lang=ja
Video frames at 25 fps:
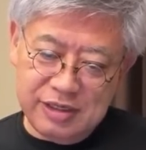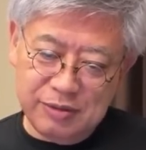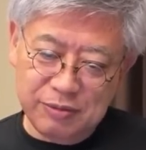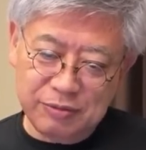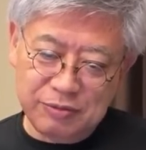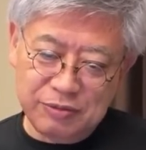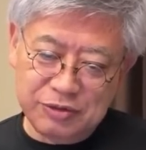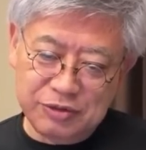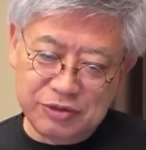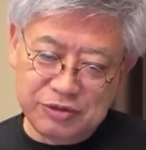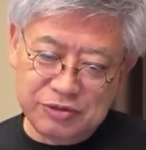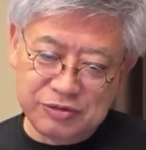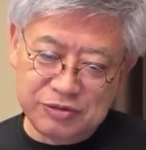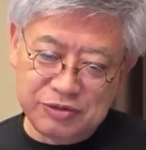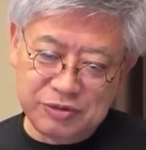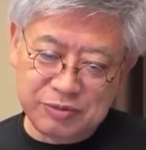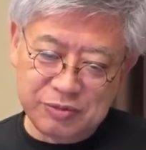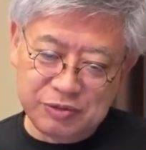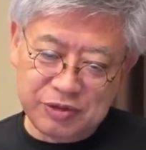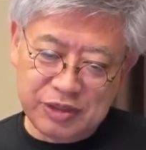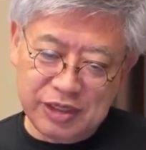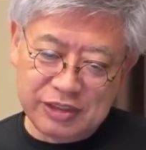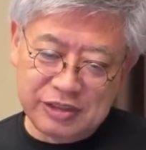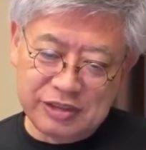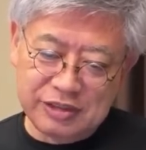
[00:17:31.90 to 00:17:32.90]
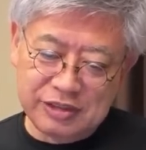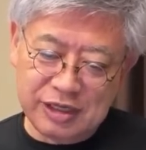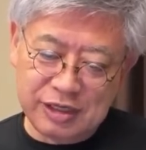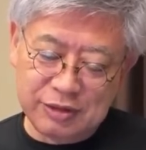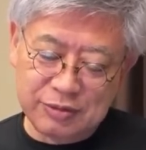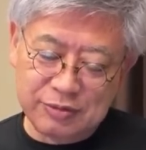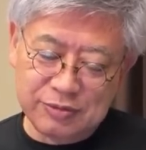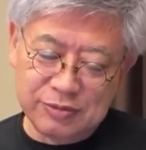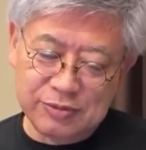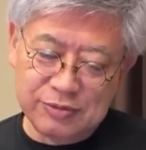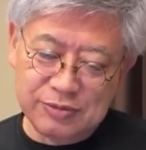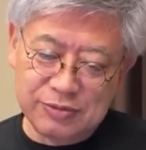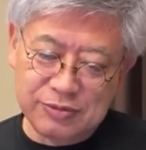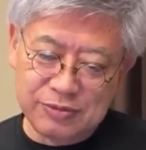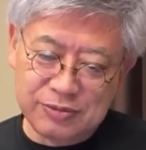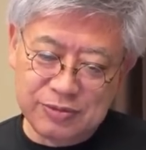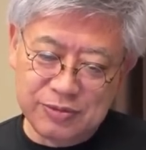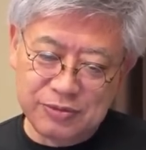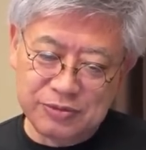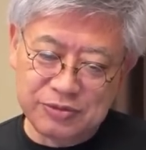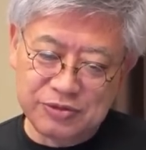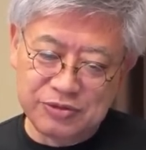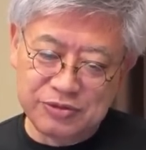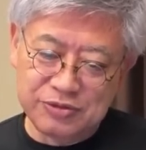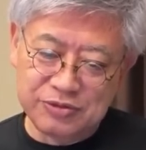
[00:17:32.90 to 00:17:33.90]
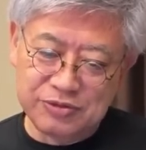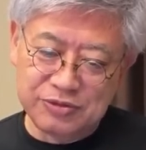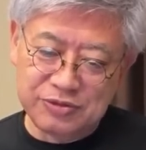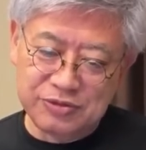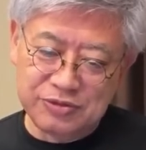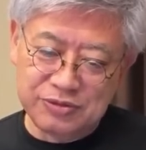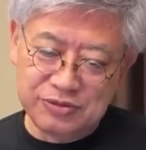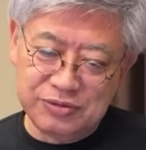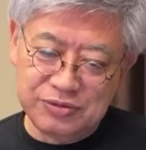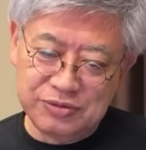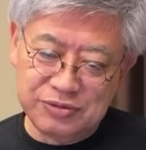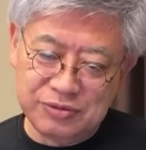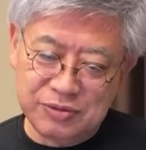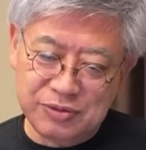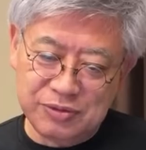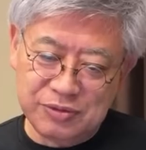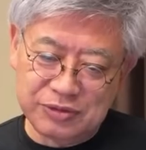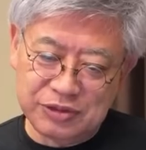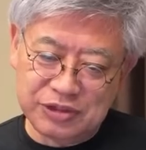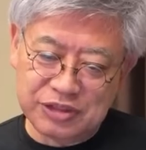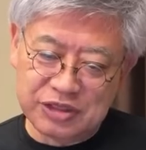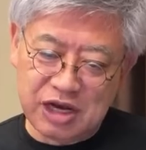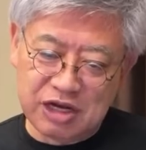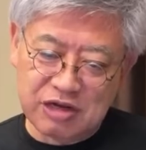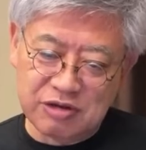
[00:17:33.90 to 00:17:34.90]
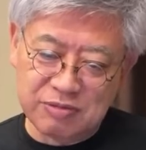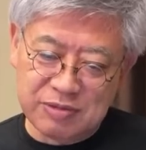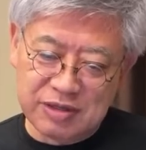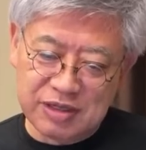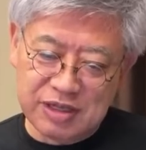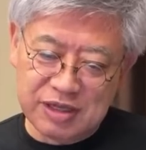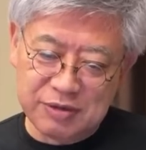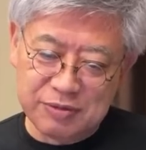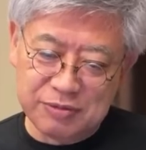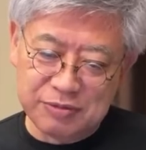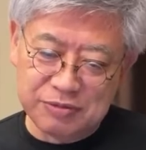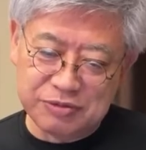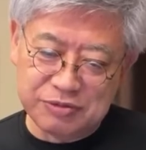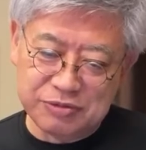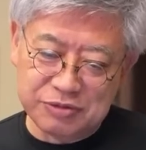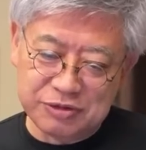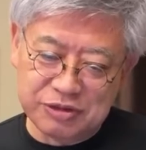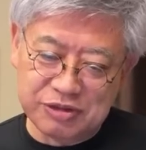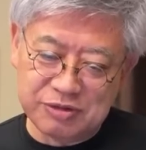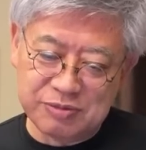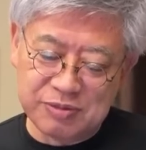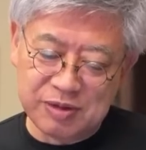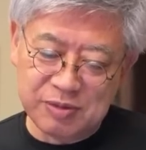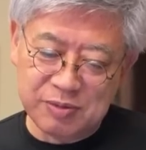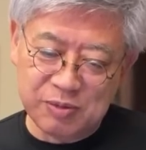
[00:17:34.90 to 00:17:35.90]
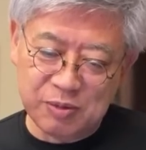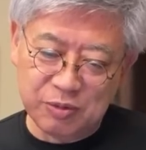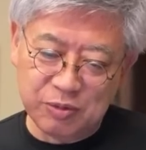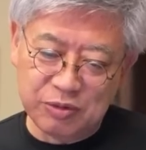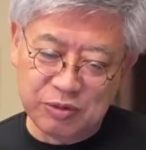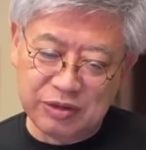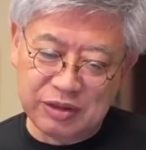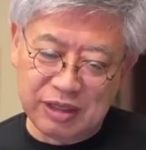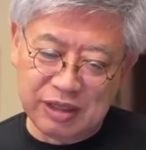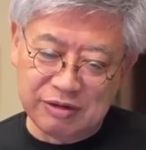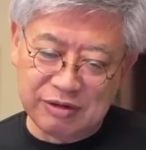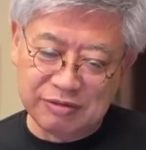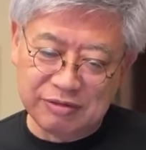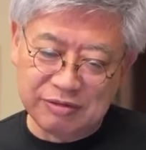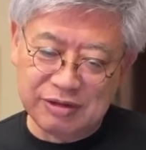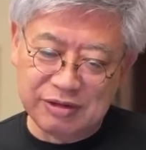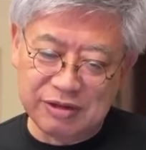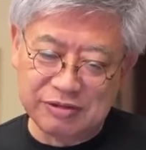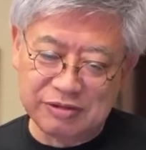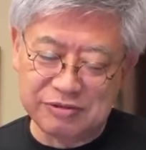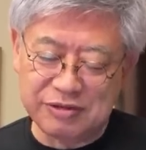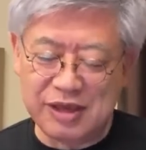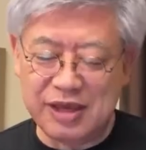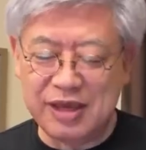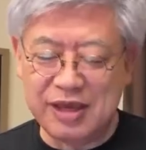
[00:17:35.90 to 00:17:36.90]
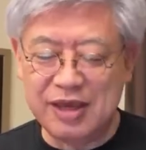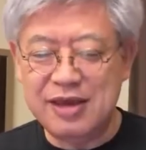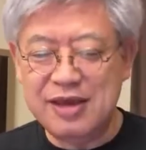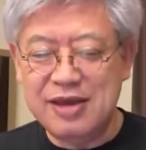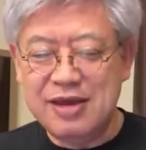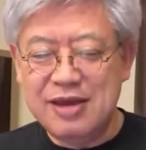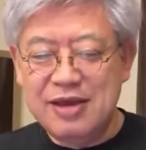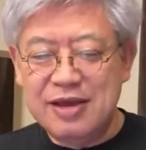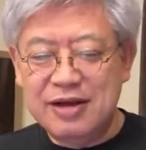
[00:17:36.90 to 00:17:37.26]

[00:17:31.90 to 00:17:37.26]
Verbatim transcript: 40にも達しない子を50の近くまで、40いくつまで持っていくっていうね、